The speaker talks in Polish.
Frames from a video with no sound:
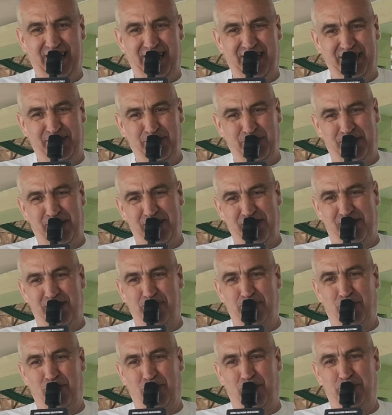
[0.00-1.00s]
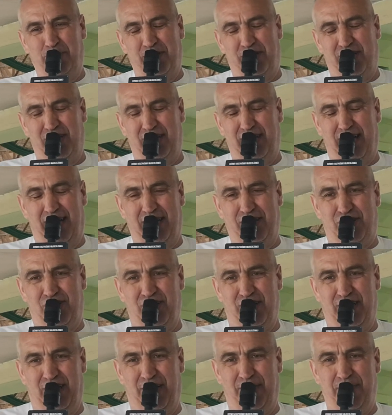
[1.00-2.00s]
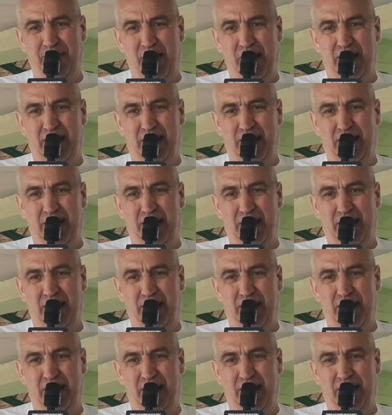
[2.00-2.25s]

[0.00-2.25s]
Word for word: E, tu też nie mogło być inaczej.